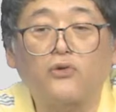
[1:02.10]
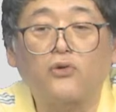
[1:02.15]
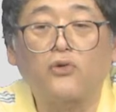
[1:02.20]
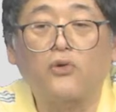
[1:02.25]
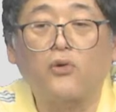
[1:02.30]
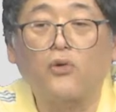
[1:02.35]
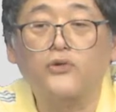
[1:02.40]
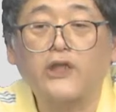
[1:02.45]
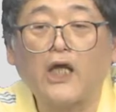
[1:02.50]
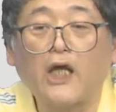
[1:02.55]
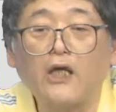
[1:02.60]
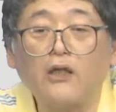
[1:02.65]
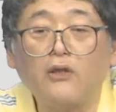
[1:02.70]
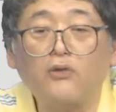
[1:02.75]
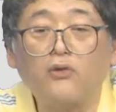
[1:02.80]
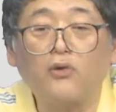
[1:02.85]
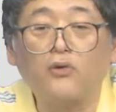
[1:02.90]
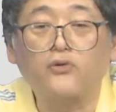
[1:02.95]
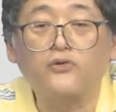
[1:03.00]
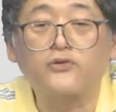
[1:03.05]
をお団
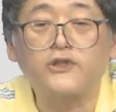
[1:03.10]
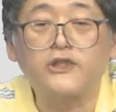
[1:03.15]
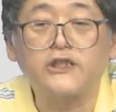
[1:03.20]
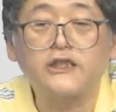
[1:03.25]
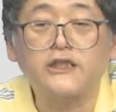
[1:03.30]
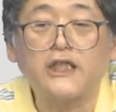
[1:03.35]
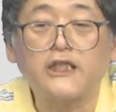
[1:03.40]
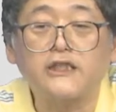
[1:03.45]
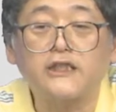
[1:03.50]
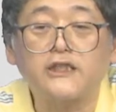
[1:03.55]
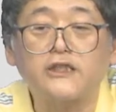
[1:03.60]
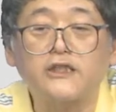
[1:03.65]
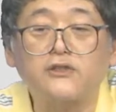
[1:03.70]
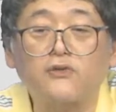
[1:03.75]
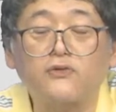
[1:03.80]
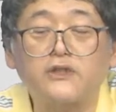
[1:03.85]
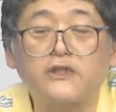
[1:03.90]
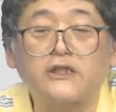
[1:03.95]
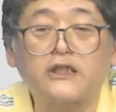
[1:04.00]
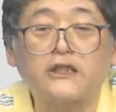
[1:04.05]
子串刺し
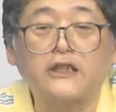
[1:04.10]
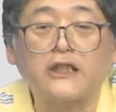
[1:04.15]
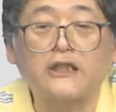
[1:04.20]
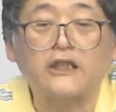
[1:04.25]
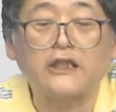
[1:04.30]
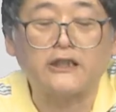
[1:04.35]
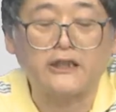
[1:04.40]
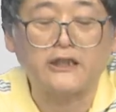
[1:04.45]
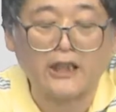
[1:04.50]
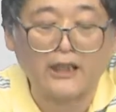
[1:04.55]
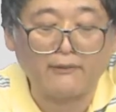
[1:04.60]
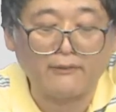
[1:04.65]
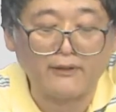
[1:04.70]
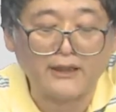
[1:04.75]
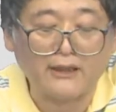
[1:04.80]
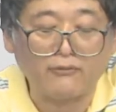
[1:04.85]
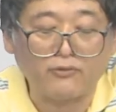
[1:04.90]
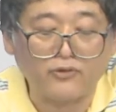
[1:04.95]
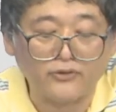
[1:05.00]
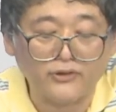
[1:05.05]
状にして縦に並べ
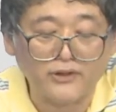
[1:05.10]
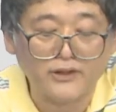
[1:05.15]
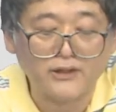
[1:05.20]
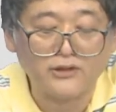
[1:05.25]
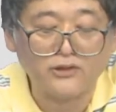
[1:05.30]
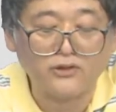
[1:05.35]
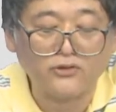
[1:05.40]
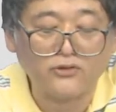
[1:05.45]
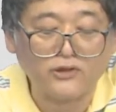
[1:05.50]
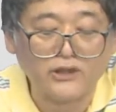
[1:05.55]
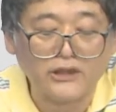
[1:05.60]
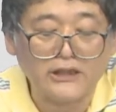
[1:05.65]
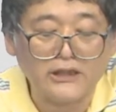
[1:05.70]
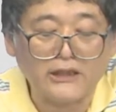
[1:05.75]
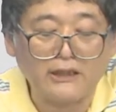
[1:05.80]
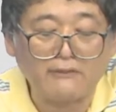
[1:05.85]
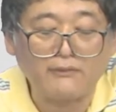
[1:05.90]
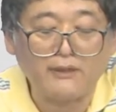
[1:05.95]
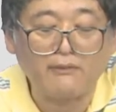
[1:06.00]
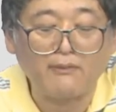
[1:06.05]
たものですちょっと聞い
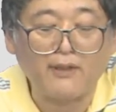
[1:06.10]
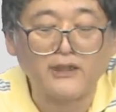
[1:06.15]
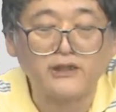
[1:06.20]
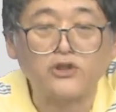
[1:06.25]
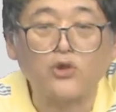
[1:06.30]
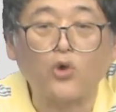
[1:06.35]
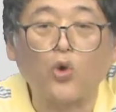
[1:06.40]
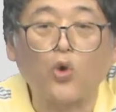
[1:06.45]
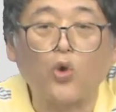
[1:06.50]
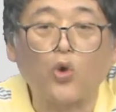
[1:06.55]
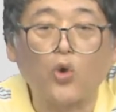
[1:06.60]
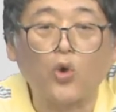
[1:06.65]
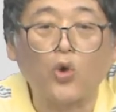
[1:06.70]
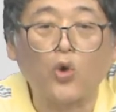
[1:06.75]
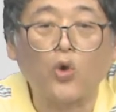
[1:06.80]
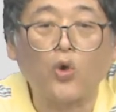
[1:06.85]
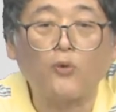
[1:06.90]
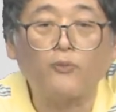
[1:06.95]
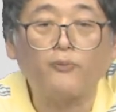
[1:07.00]
てみましょう